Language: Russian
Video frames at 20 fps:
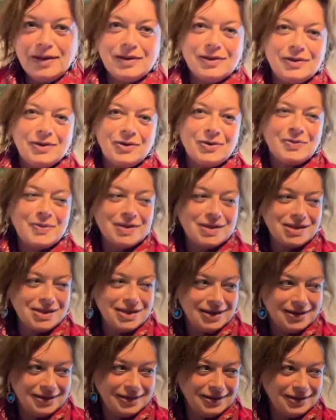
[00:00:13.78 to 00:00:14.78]
Добрый
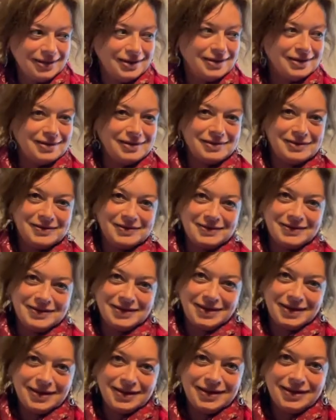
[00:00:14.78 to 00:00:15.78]
день, э,
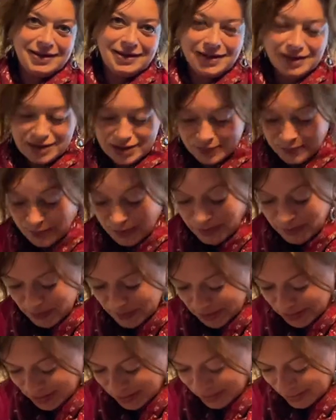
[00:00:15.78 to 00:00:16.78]
дорогие наши
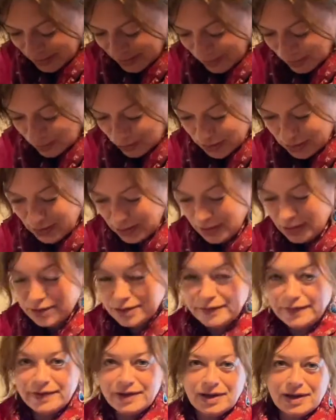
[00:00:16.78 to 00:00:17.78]
подписчики и гости
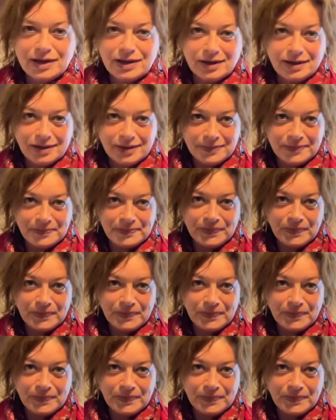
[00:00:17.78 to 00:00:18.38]
нашего канала.